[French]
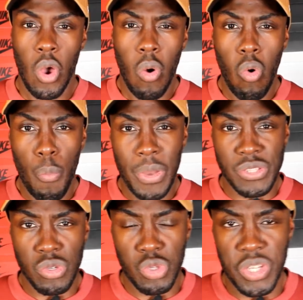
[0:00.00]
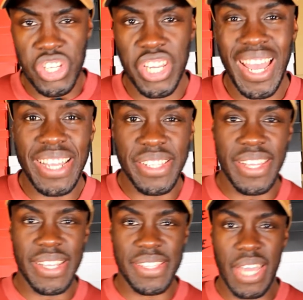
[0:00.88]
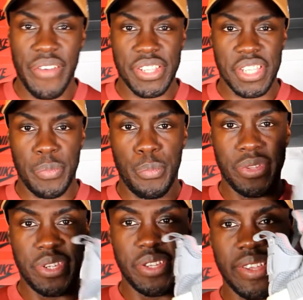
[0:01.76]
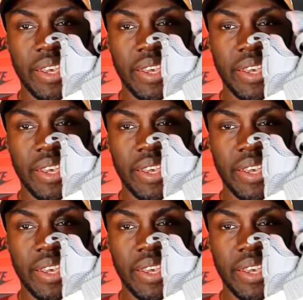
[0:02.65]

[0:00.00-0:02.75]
On passe ensuite chez Adidas avec cette petite